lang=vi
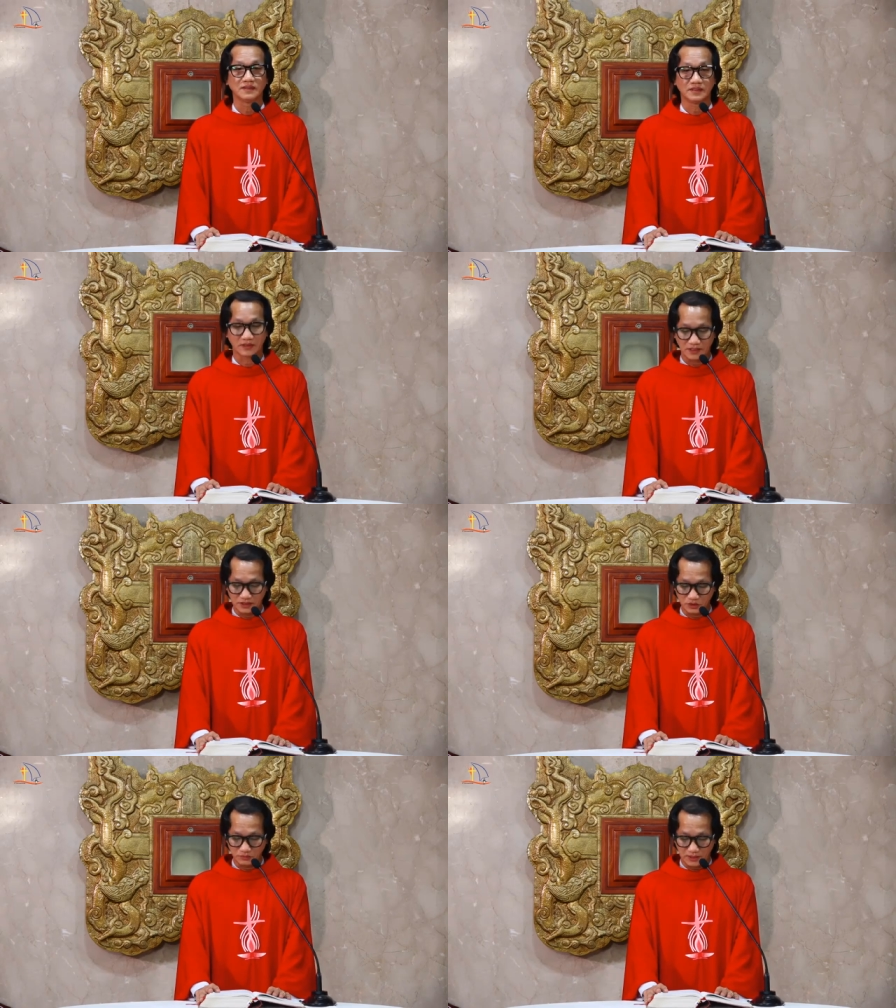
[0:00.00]
giờ
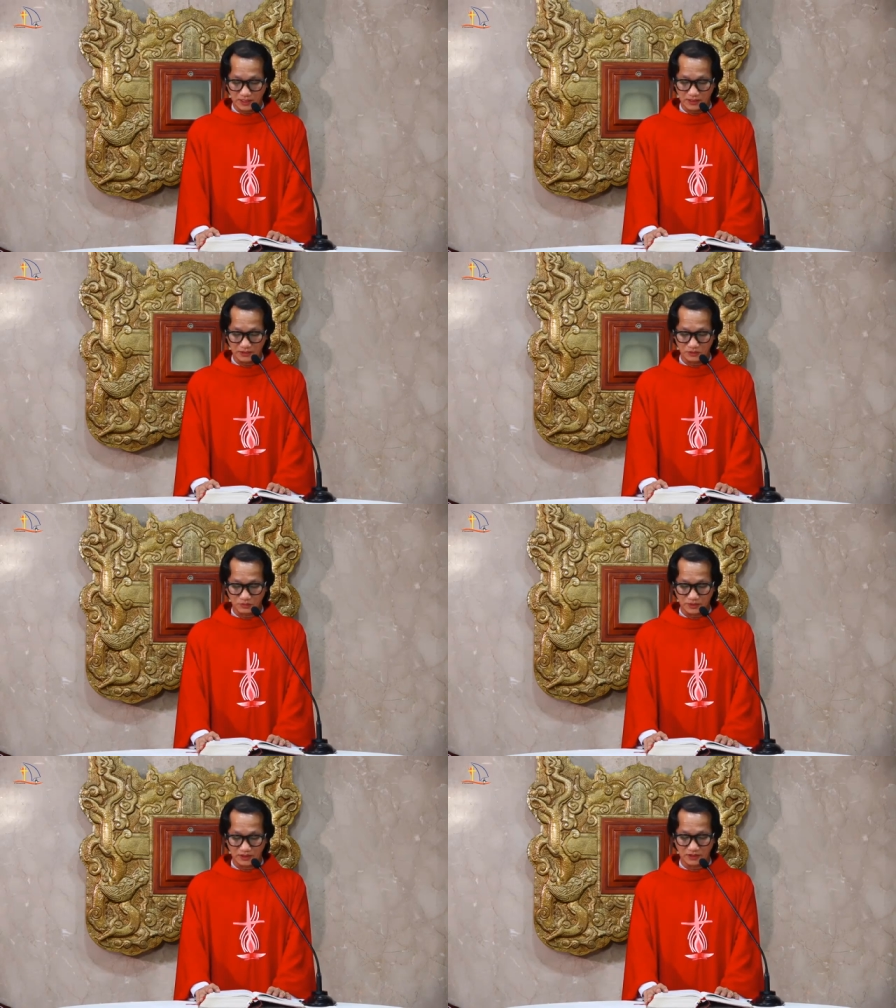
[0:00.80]
đây chúng ta
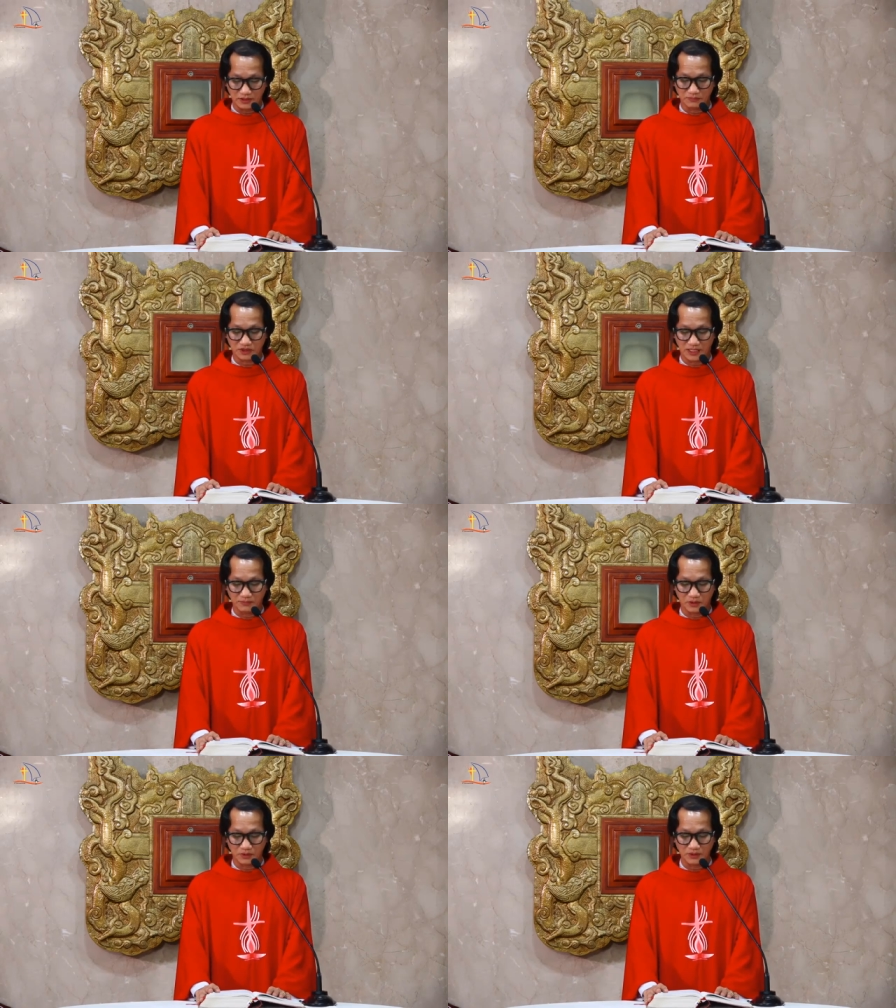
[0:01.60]
cùng thành tâm
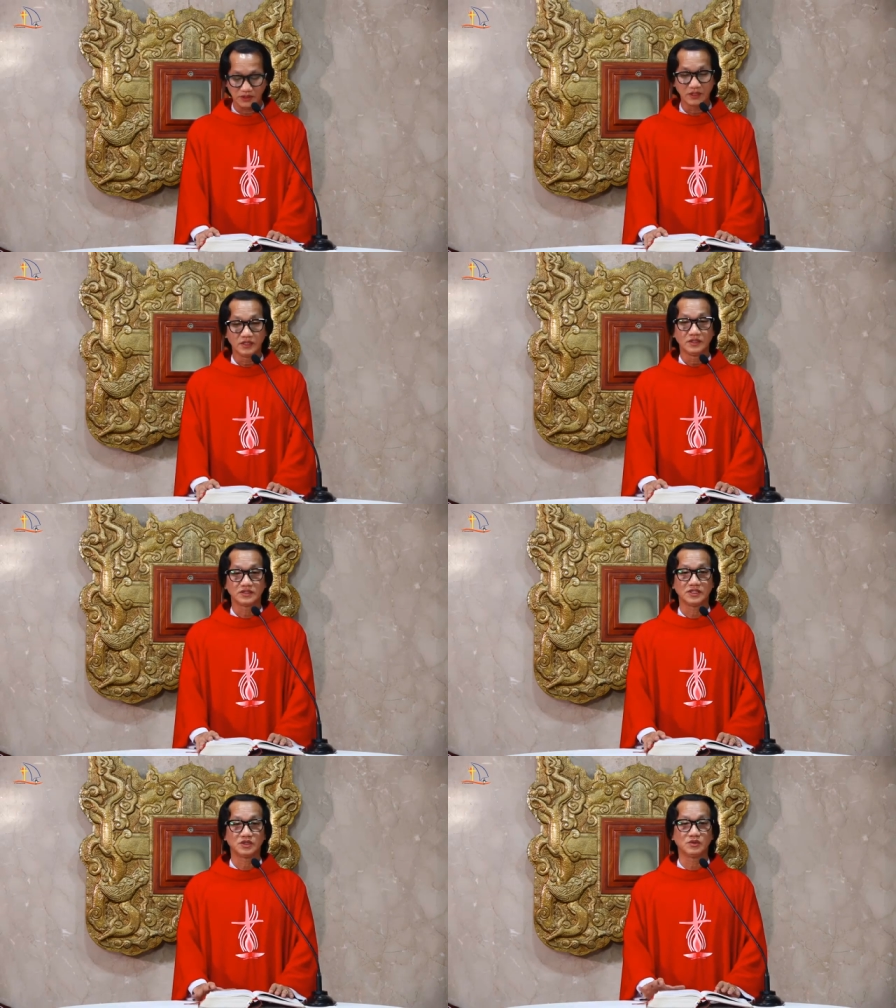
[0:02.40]
sám hối
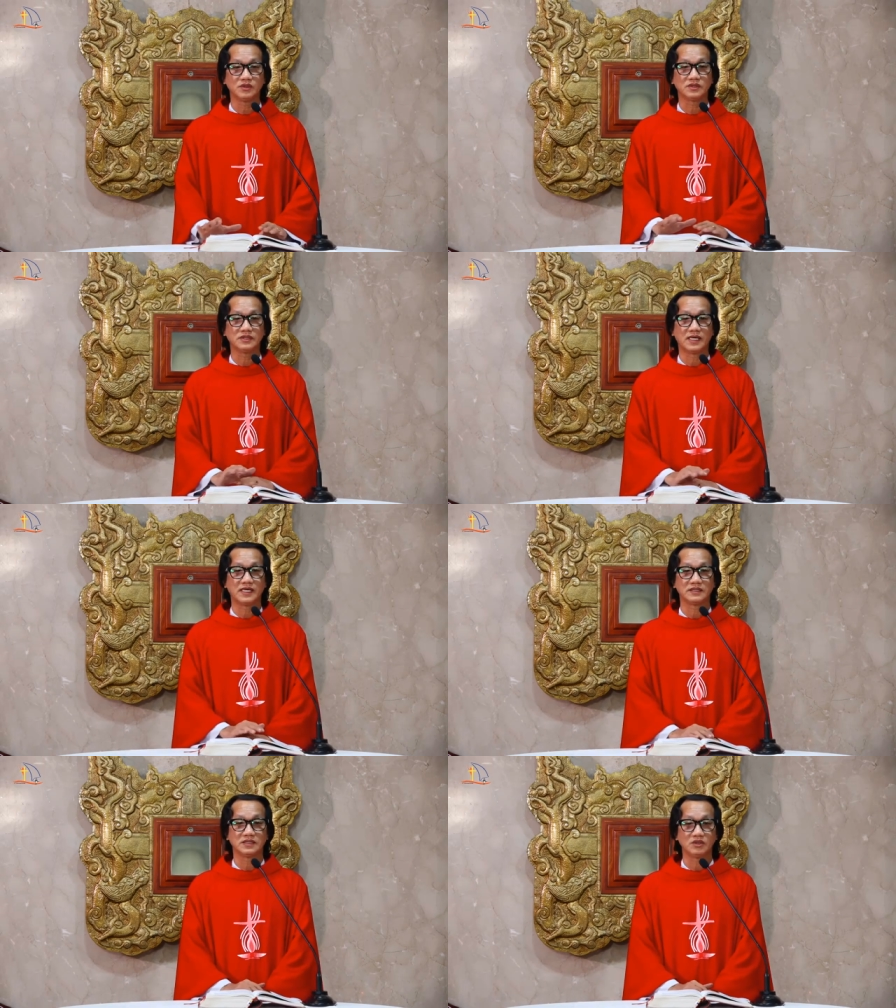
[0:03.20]
xin chúa thứ
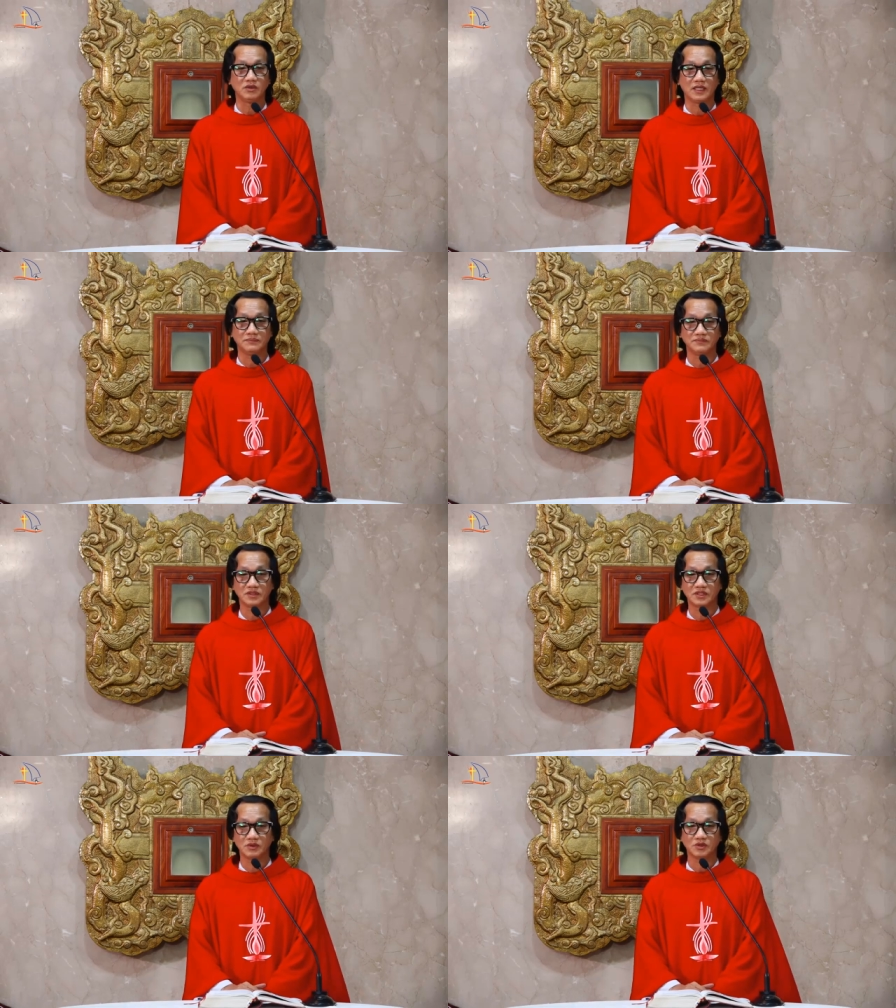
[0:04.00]
tha những lỗi lầm
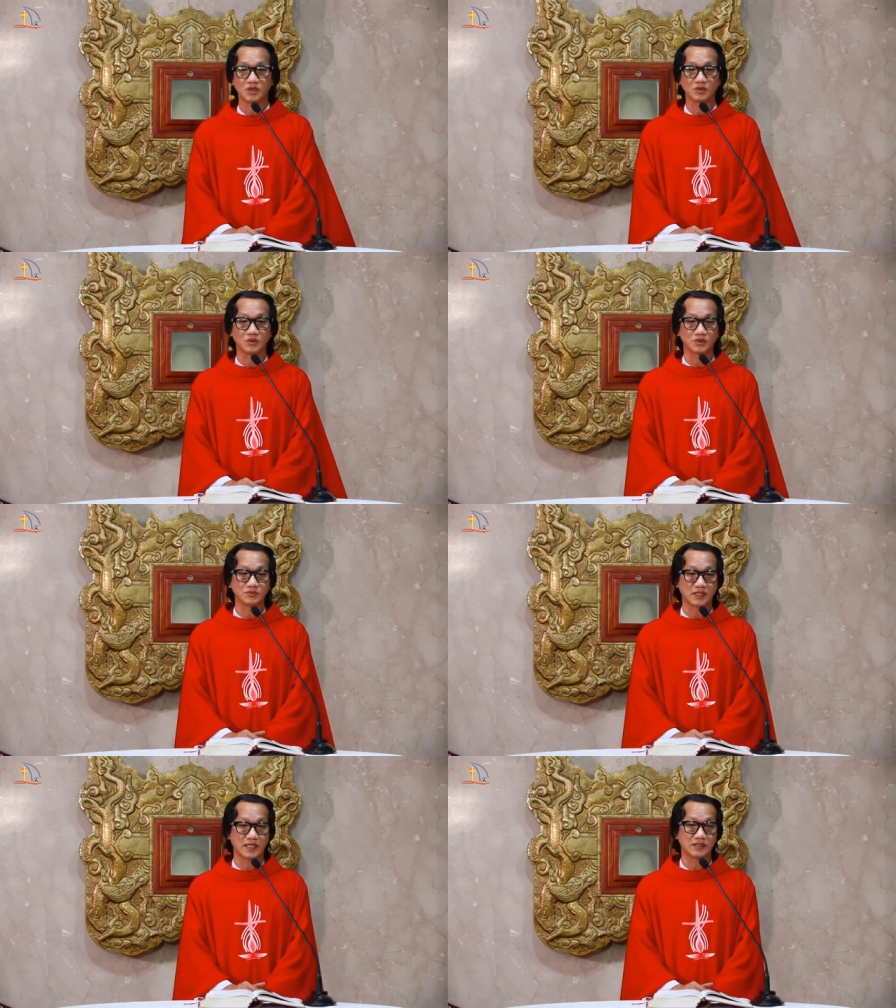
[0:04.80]
những thiếu sót của
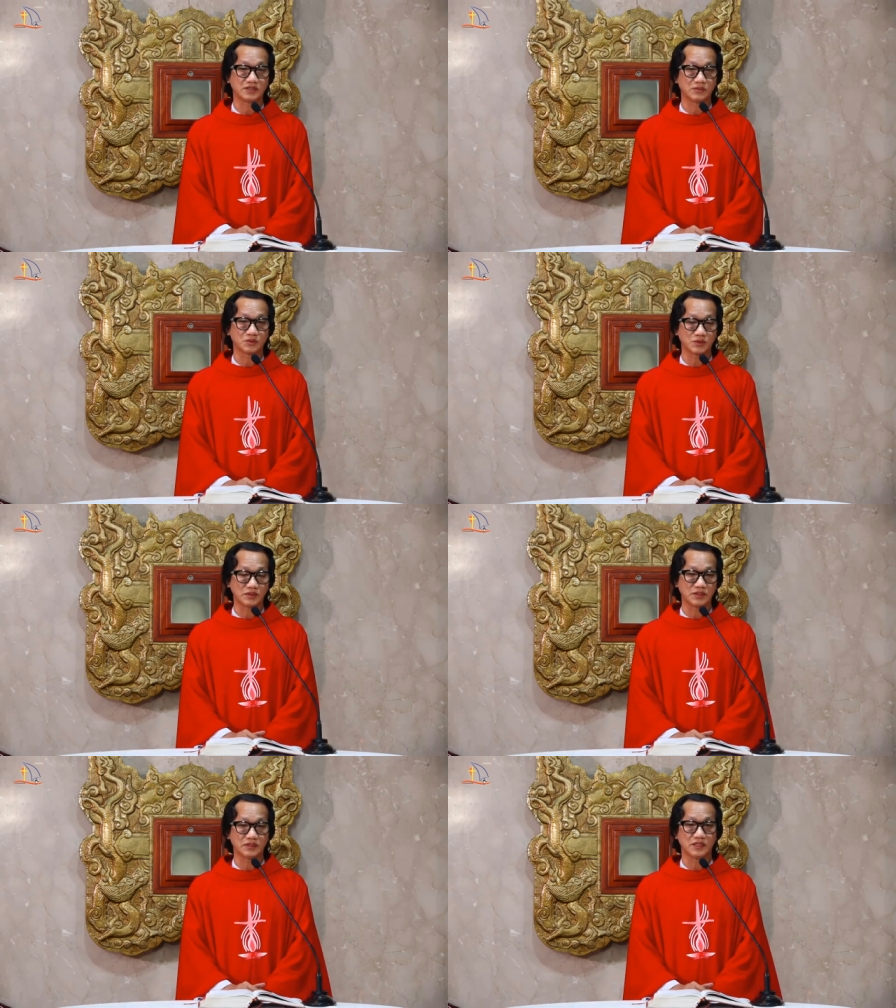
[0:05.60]
chúng ta trong
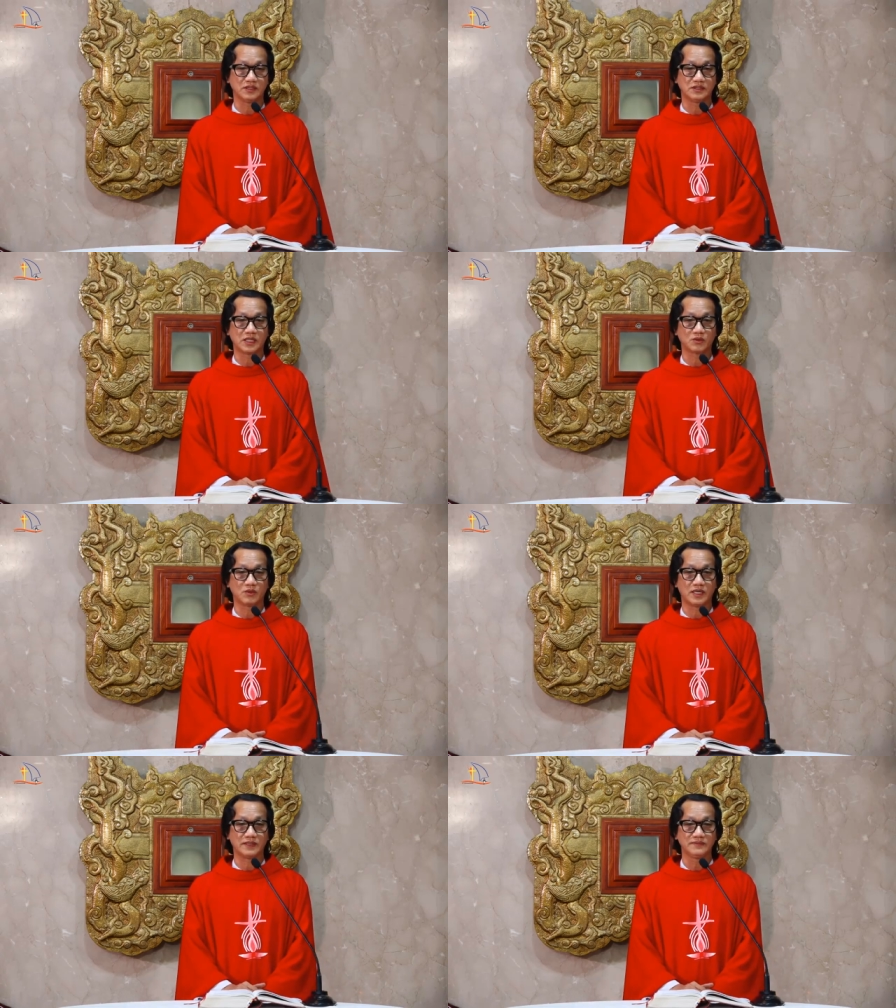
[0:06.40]
suốt những thời gian
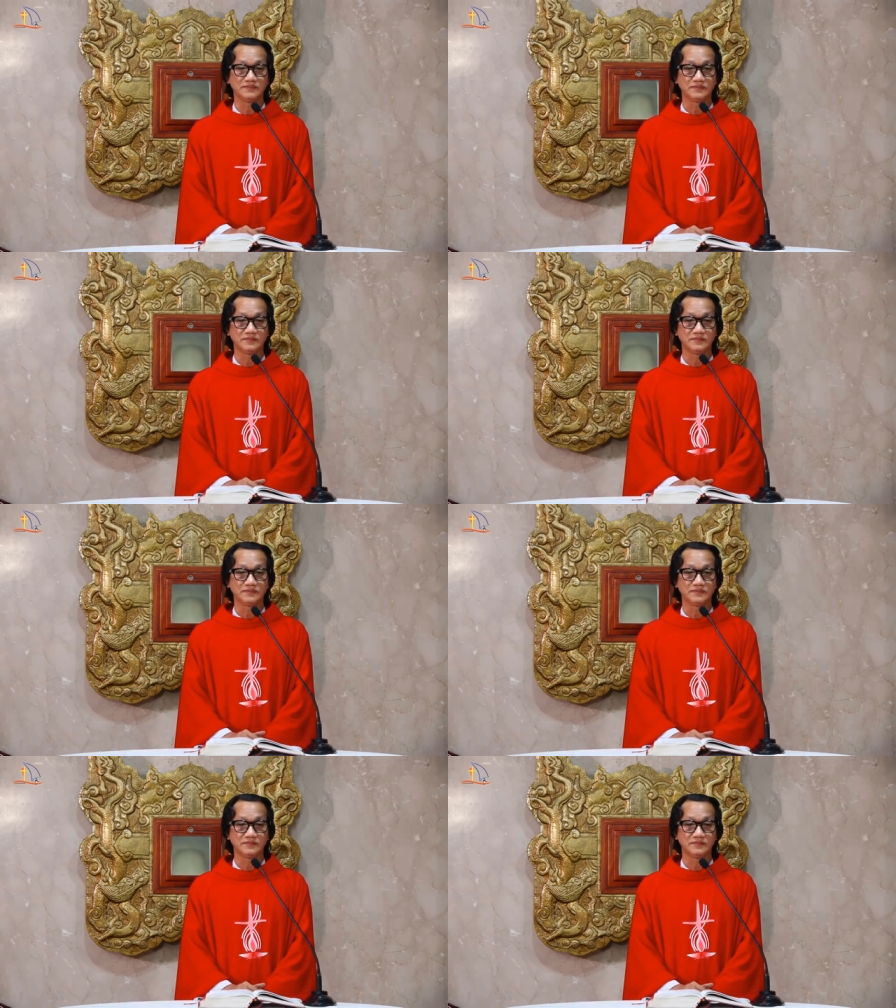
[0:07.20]
qua